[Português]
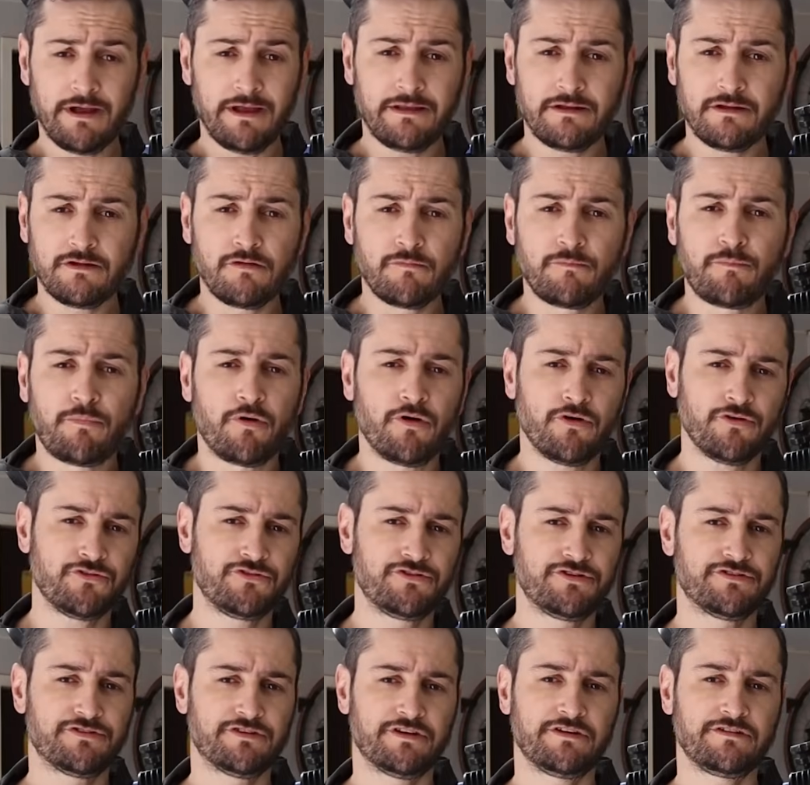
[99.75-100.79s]
ainda não posso
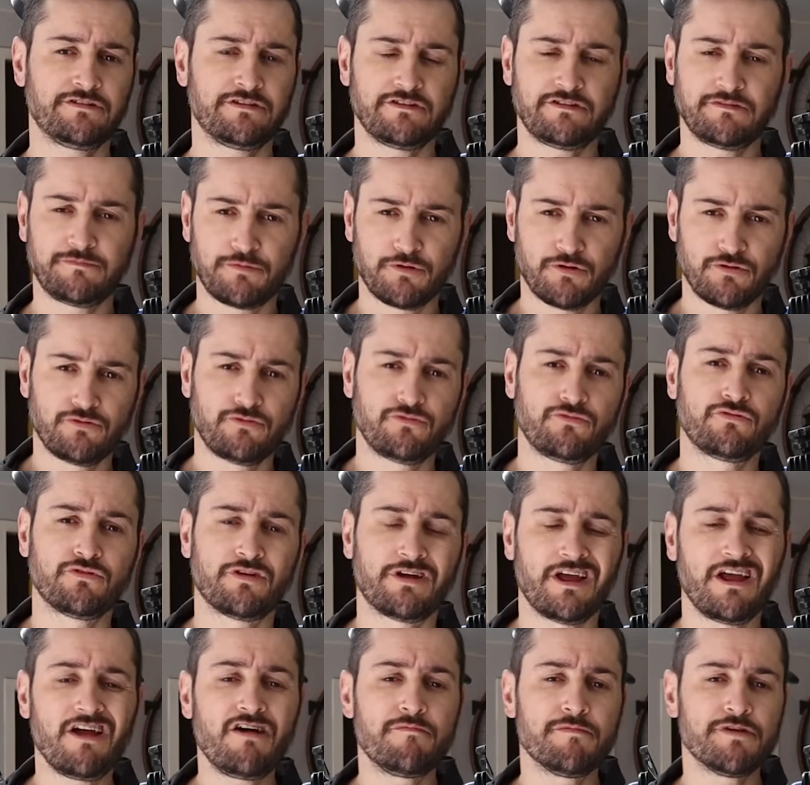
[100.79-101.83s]
dizer se esse produto
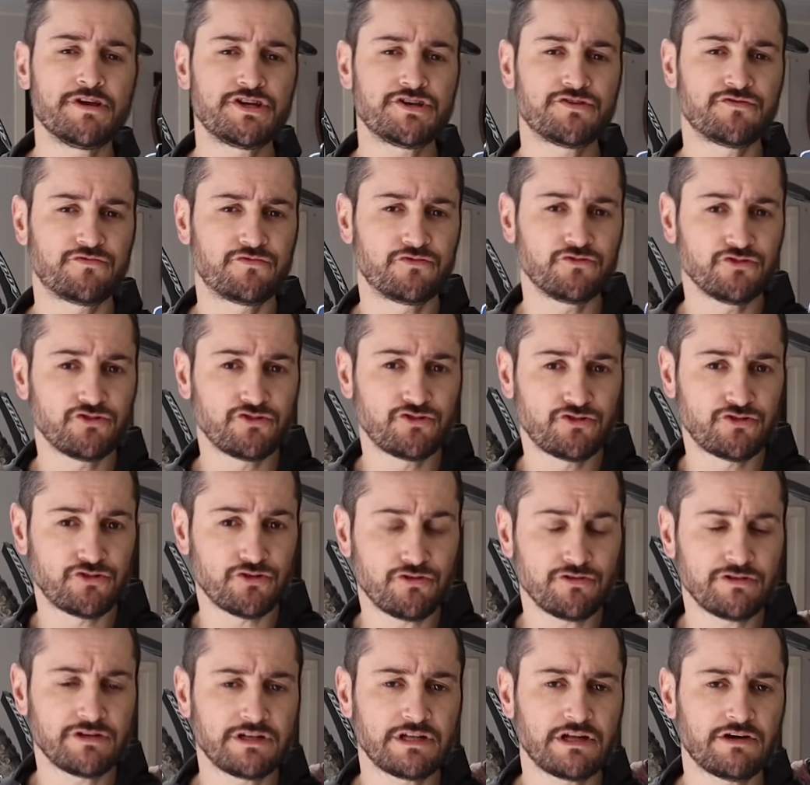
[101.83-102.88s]
realmente
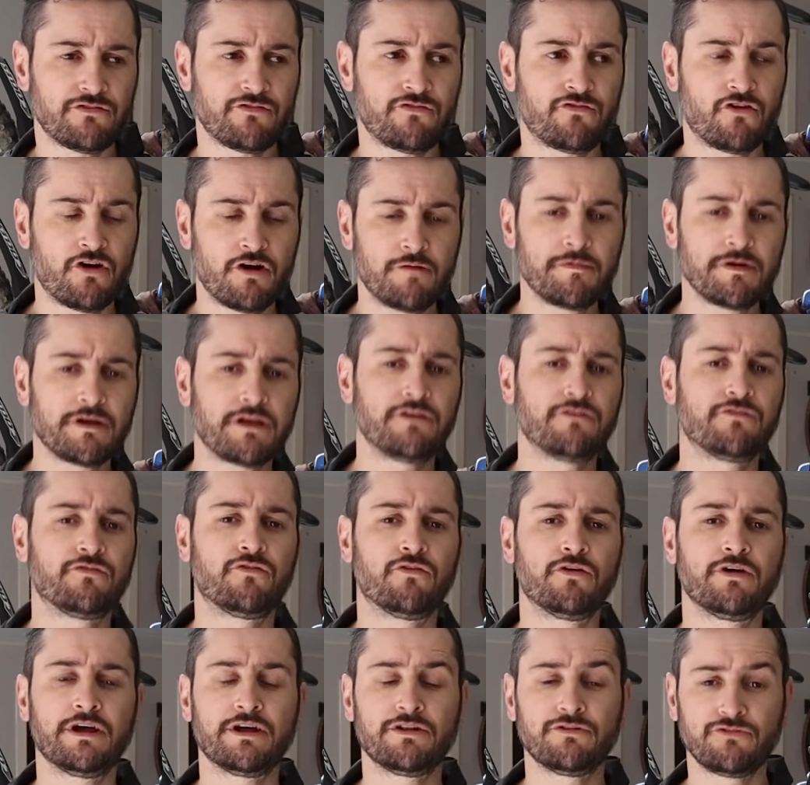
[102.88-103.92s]
funciona da forma que
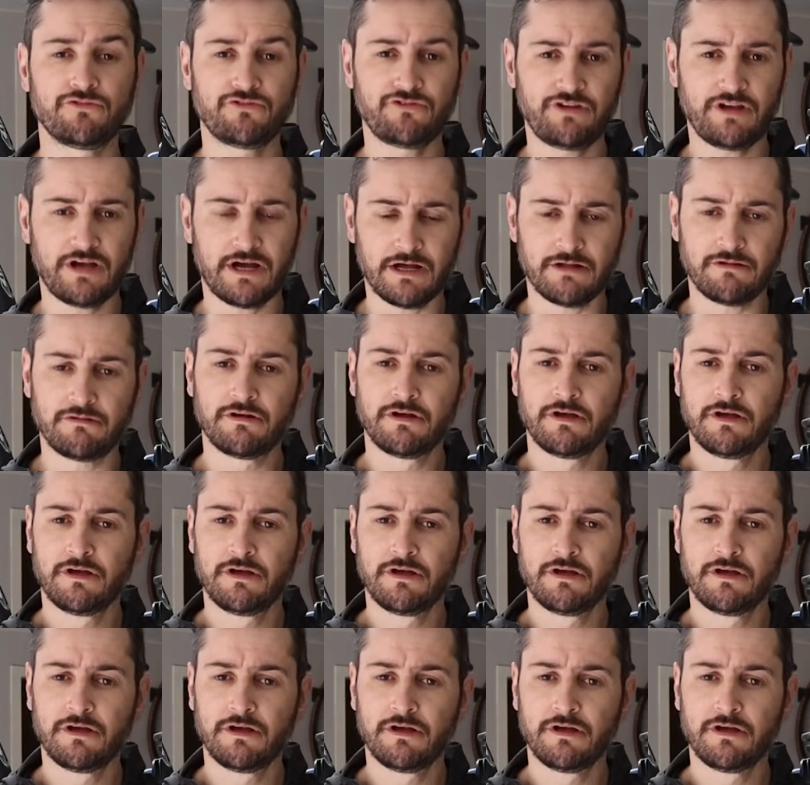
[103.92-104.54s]
foi anunciado,